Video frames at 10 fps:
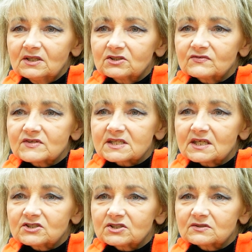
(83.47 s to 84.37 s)
to
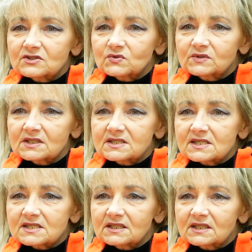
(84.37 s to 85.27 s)
wystarczy
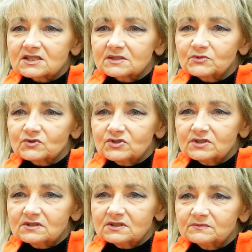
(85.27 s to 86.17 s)
konsultacja z lekarzem
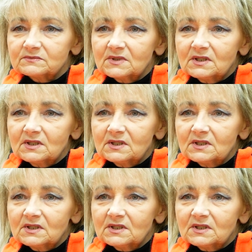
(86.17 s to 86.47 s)
rodzinnym,